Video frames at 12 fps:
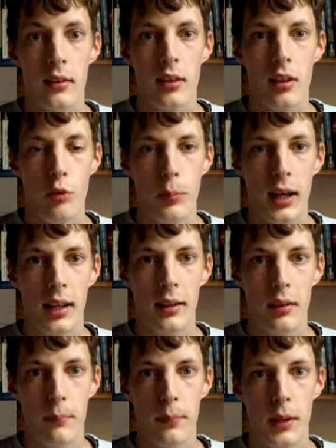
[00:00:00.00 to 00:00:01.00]
Da sprechen
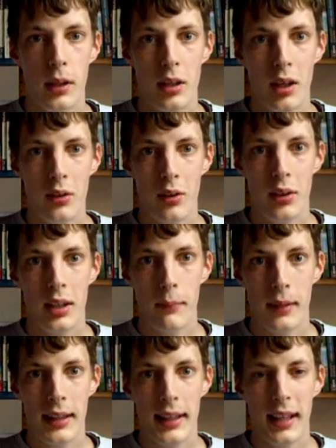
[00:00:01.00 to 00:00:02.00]
die
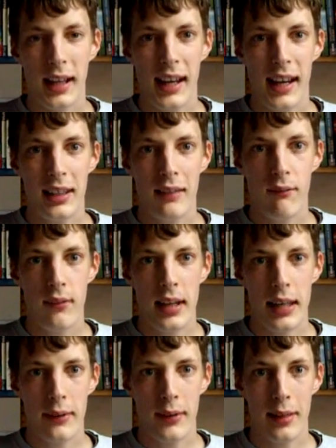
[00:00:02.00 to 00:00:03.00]
Tatortermittler ihre eigenen
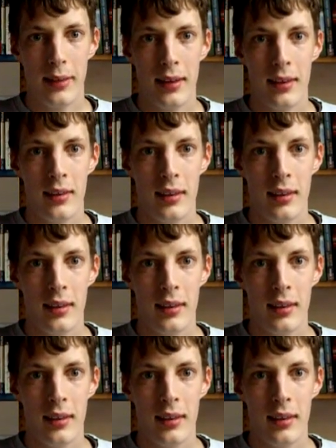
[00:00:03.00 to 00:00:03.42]
Fälle quasi.